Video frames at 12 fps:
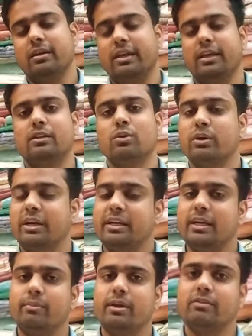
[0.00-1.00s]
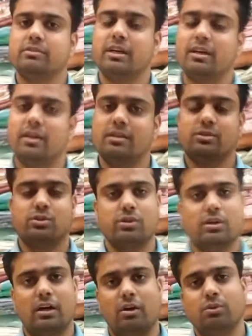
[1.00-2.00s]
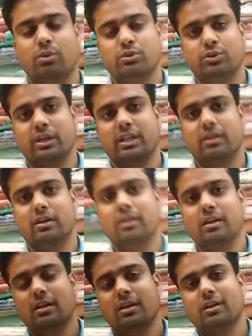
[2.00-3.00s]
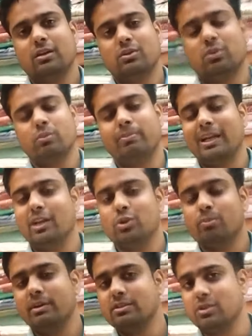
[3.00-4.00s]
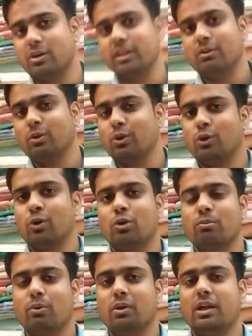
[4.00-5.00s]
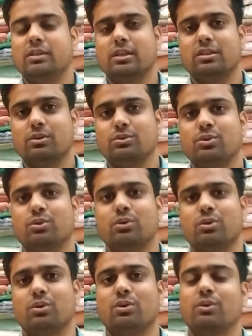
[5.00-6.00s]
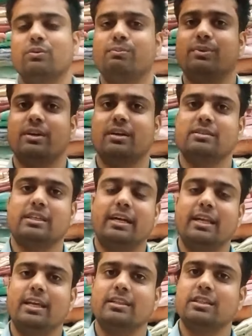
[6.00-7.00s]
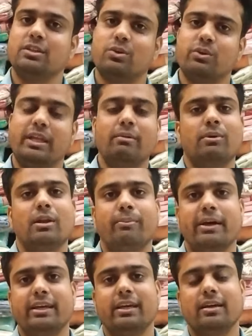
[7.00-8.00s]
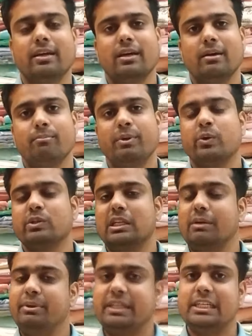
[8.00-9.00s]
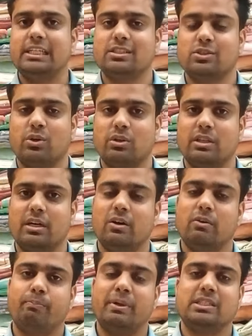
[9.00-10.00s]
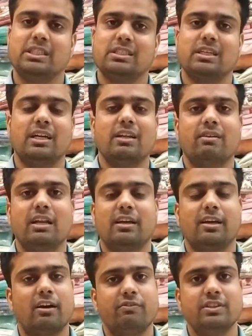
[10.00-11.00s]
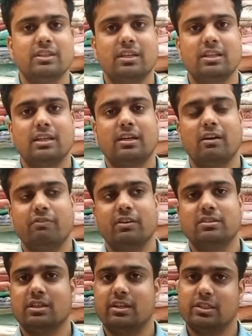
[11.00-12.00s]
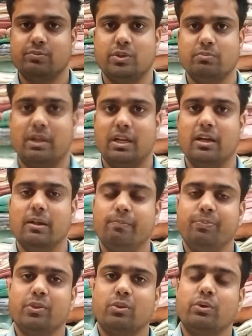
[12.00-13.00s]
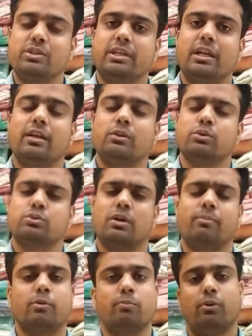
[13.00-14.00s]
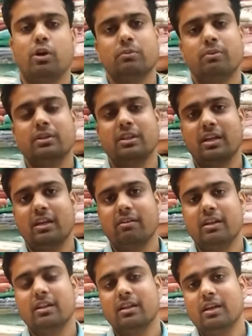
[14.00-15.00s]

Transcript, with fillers: एक दो घंटे में सारा स्टॉक आउट हो चुका था तो पहले तो मैं सॉरी उन लोगों को बोलना चाहता हूँ जो आ, हाँ, साड़ी जिनको नहीं मिल पाई है बिकॉज लिमिटेड स्टॉक था और परचेज करने वाले काफ़ी जने थे काफ़ी अच्छा रेस्पॉन्स मिला तो इसके लिए दोस्तों आपको बहुत बहुत धन्यवाद